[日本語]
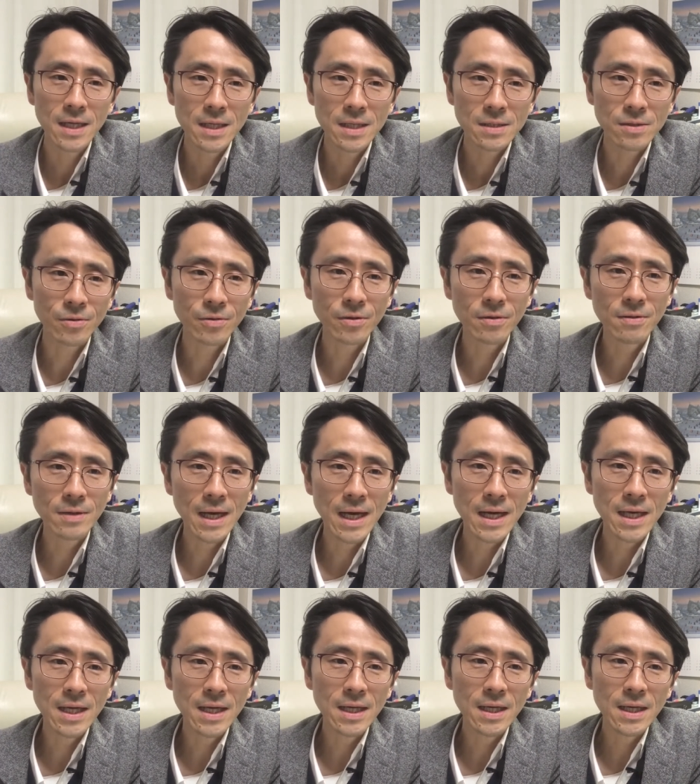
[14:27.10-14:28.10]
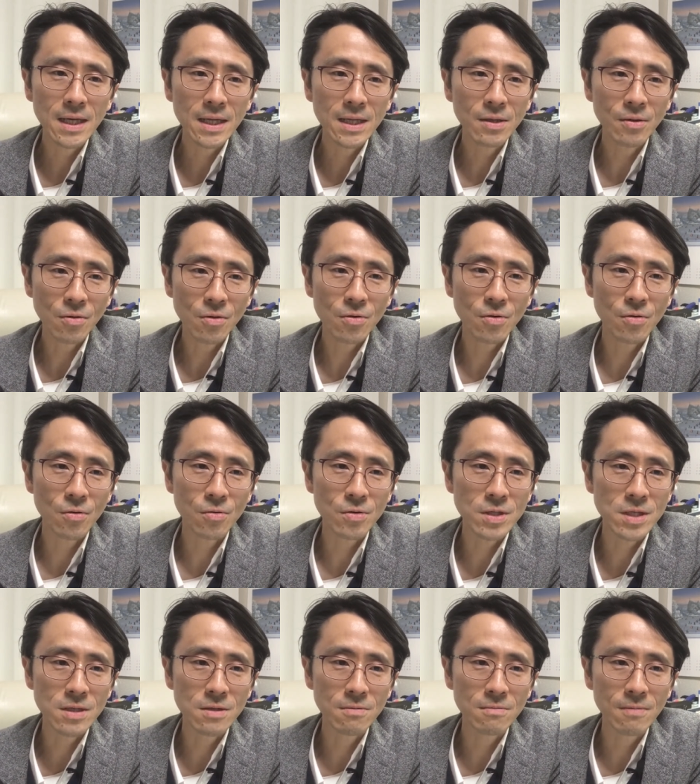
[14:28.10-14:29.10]
そのぐらいの更
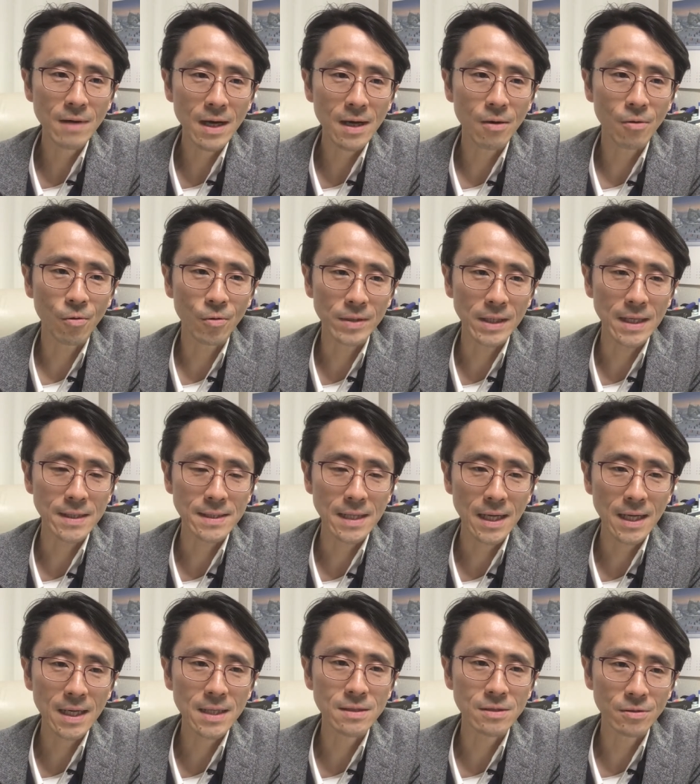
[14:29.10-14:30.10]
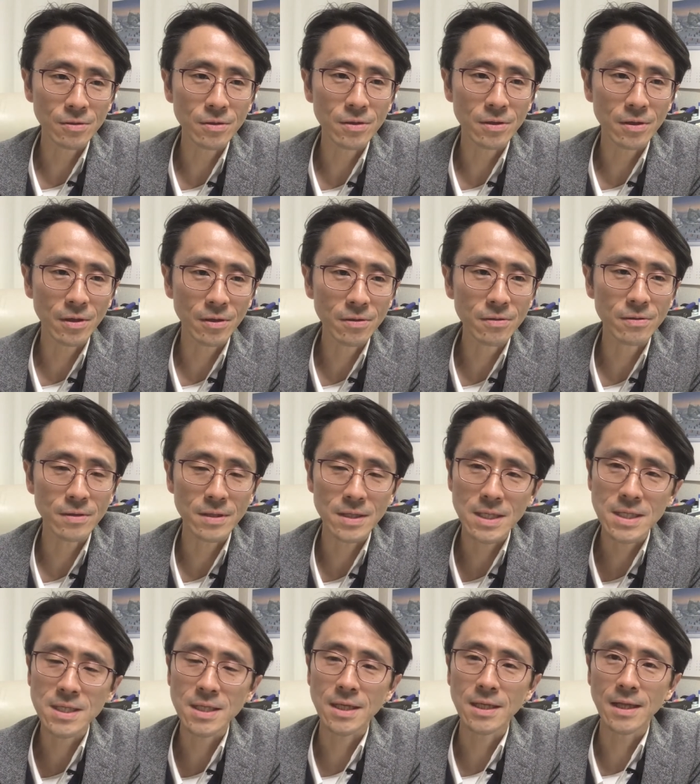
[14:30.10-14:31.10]
新はオーナーさんがするっていう意
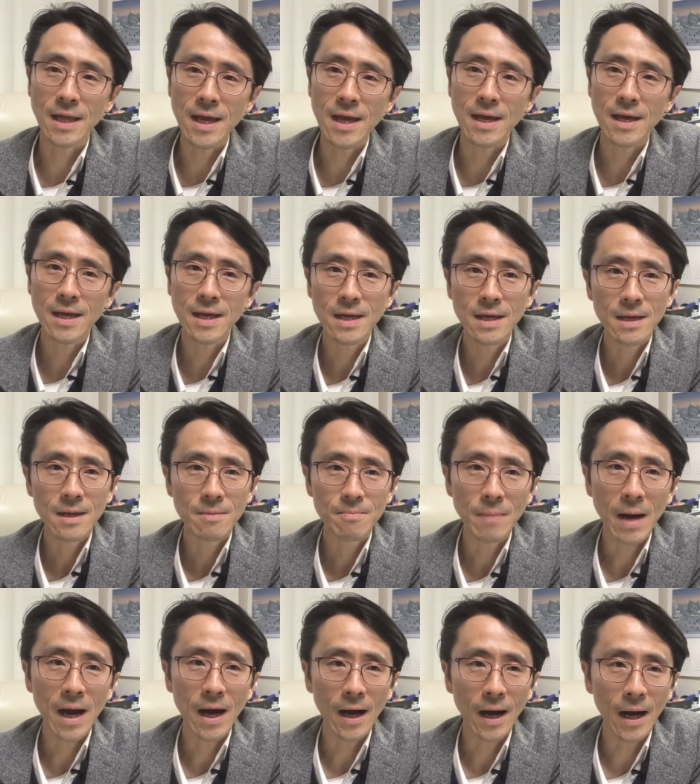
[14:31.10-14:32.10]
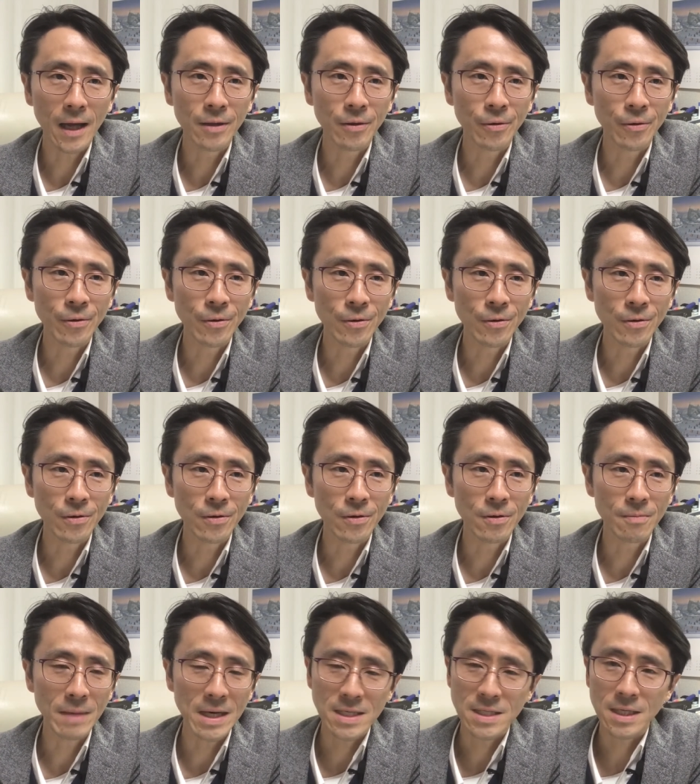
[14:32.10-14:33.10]
識でまああの
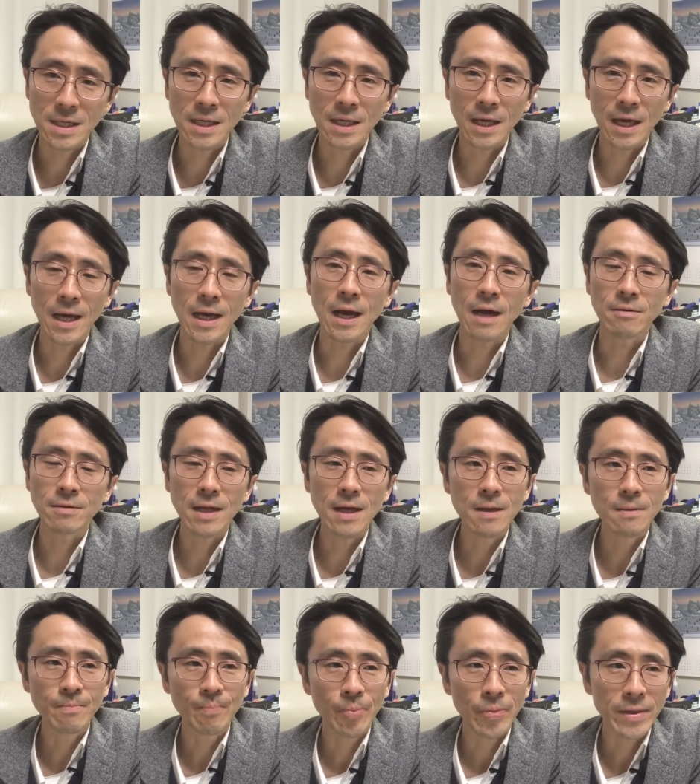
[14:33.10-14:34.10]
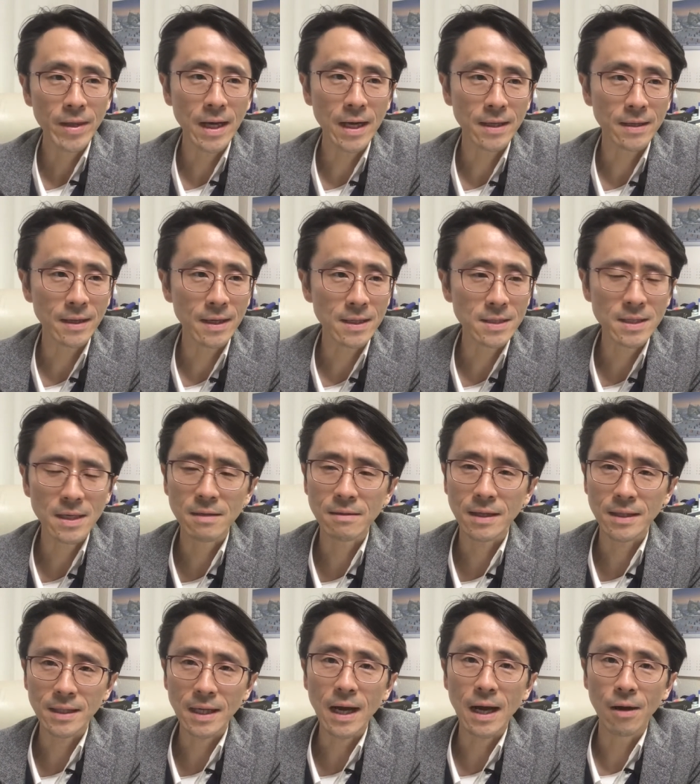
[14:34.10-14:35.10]
まあ、資金計画でやられていらっしゃる
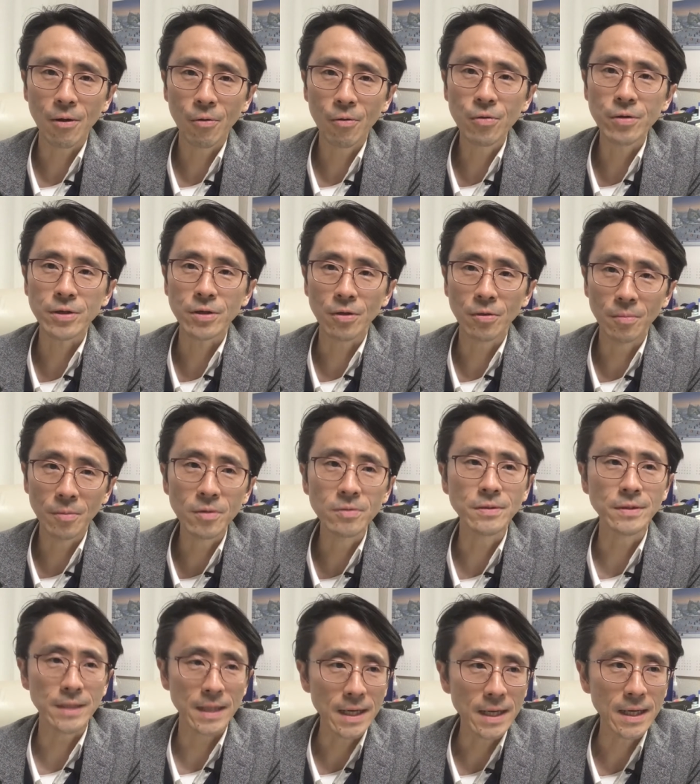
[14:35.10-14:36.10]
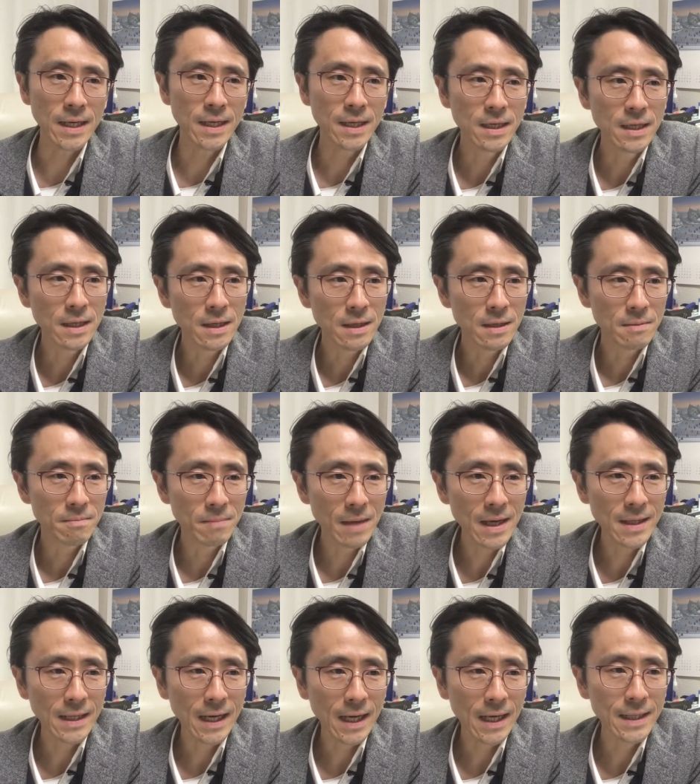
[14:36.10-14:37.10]
方が多いと思うんで、まあ、
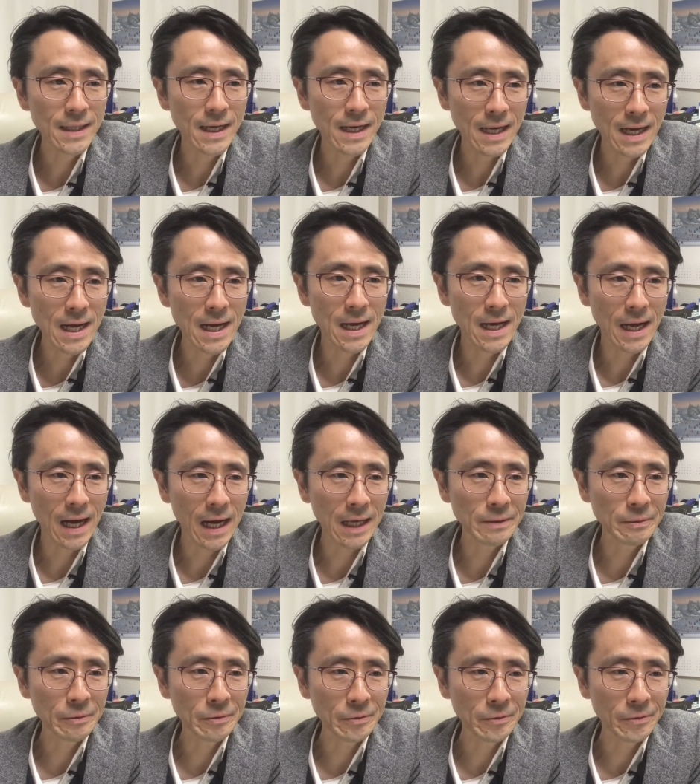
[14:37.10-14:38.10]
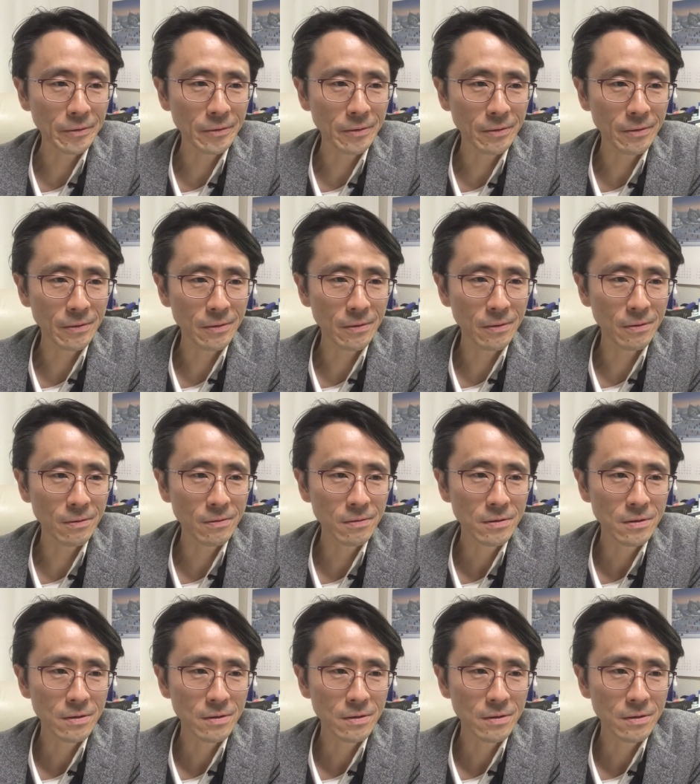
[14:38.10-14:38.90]
なかなか、あの